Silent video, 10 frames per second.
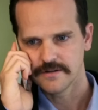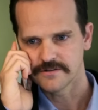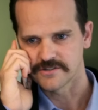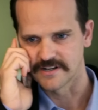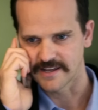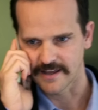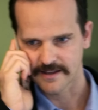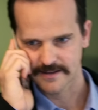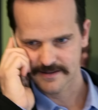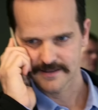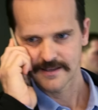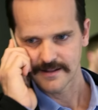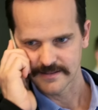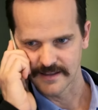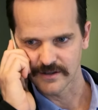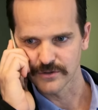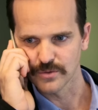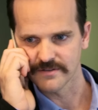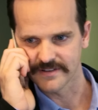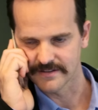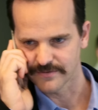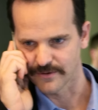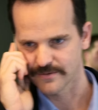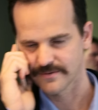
Cheneque, tengo nueva info.